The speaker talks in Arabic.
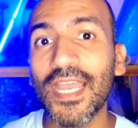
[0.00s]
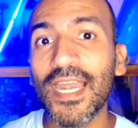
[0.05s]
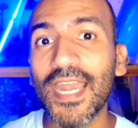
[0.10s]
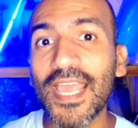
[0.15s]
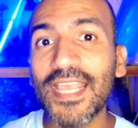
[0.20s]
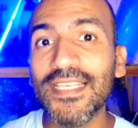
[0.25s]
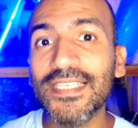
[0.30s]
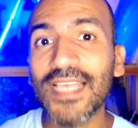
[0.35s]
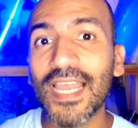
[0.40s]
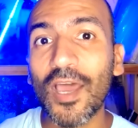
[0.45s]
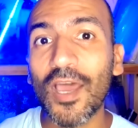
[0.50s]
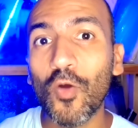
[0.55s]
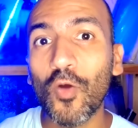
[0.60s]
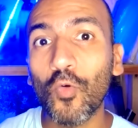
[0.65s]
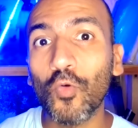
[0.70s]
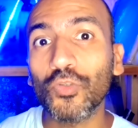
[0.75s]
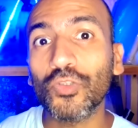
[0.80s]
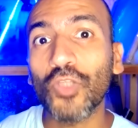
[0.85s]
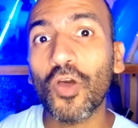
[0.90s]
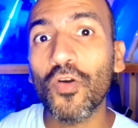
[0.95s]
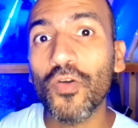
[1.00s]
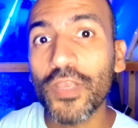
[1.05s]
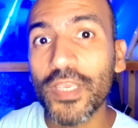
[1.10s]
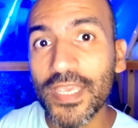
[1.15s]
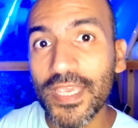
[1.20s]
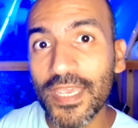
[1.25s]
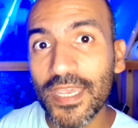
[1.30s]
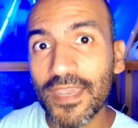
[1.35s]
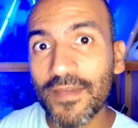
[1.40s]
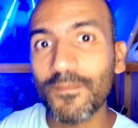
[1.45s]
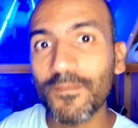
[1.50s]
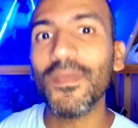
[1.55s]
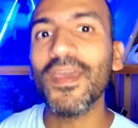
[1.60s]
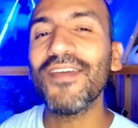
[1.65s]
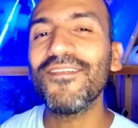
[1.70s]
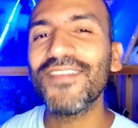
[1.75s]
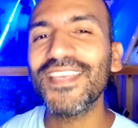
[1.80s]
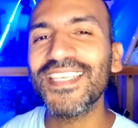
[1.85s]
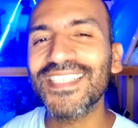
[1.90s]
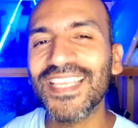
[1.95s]
ليس له تقييم
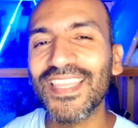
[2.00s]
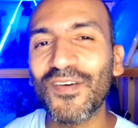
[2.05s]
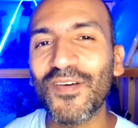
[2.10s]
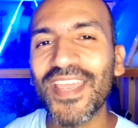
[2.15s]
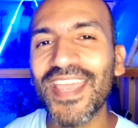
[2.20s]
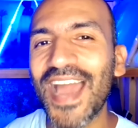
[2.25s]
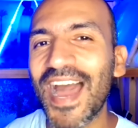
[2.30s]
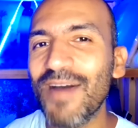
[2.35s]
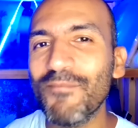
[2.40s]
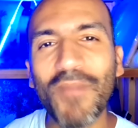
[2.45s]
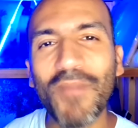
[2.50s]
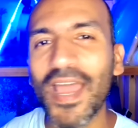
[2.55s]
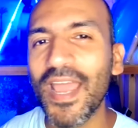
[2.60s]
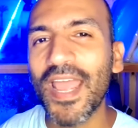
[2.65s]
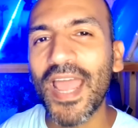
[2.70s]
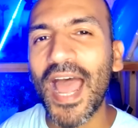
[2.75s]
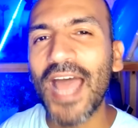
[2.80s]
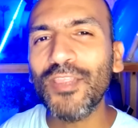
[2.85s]
في ثانويه عامه